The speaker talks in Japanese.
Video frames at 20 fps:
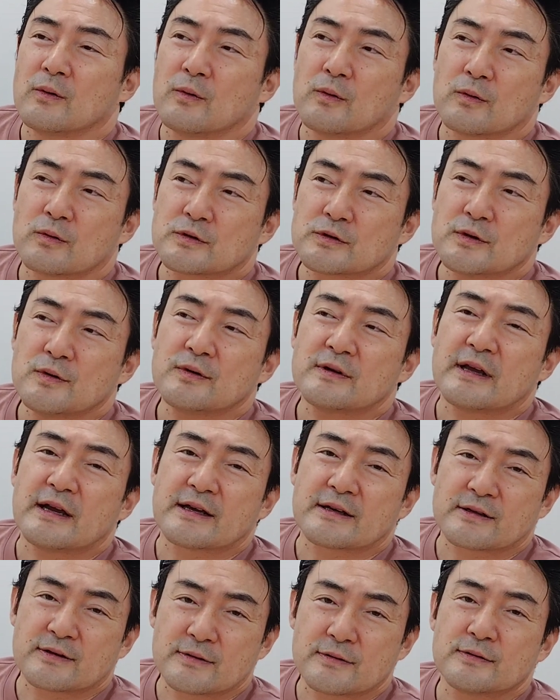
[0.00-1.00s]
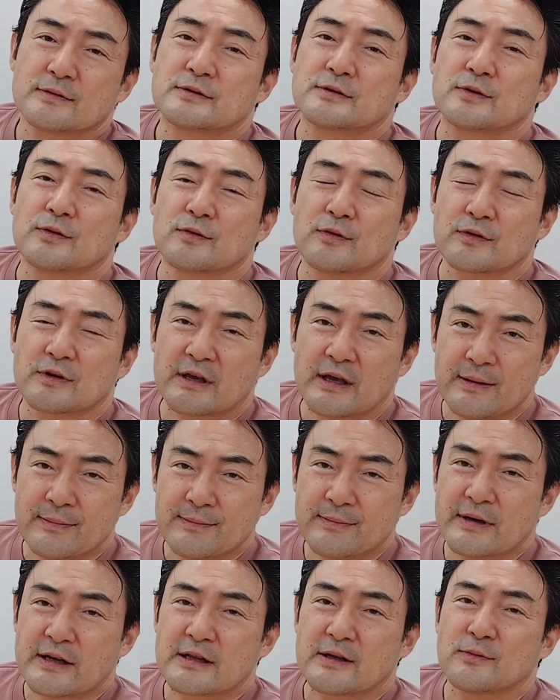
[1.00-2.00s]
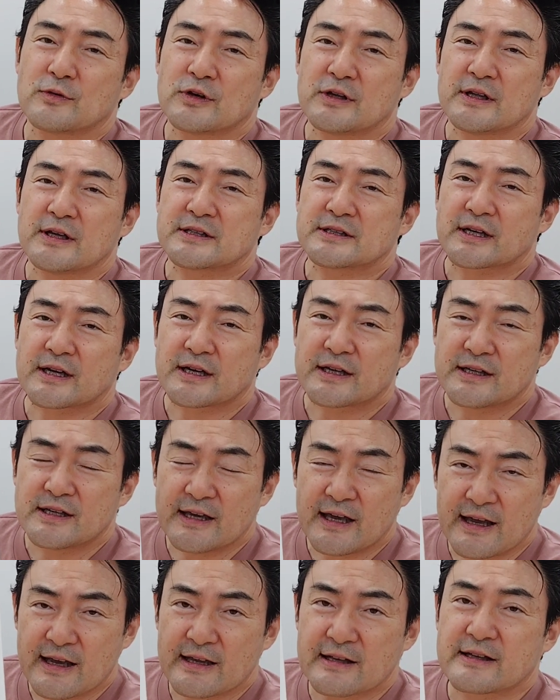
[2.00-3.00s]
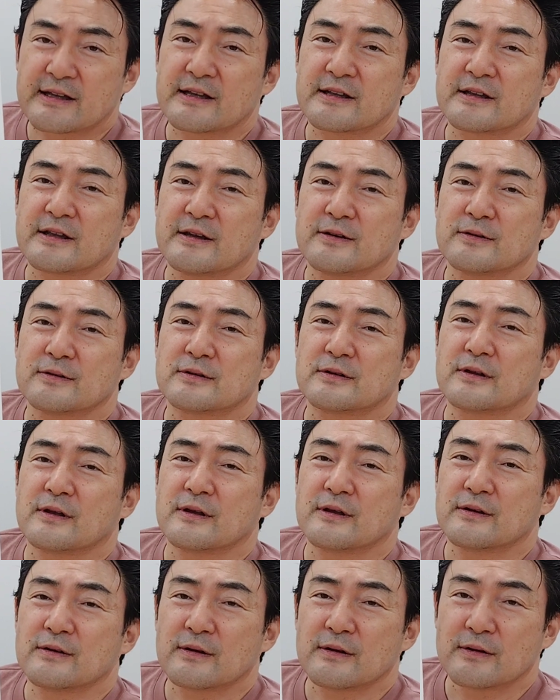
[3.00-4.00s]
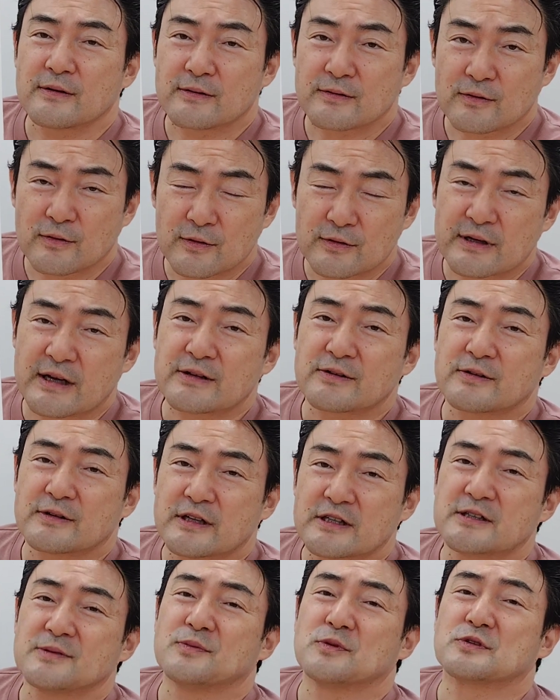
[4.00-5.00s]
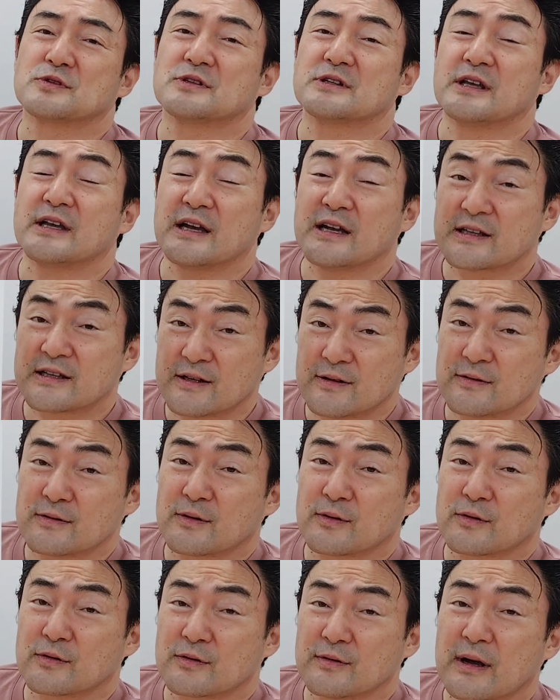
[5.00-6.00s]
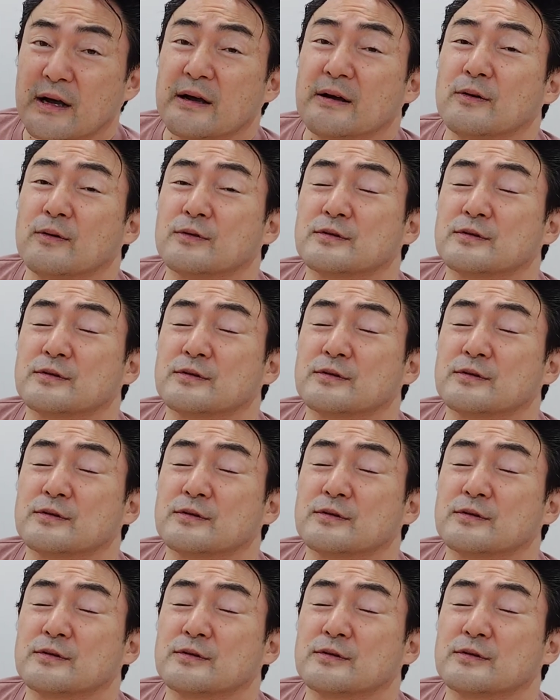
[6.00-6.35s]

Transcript: おそらくその現場でも秀樹さんがイエイって言ってるっていうコールレスポンスでやってるってことは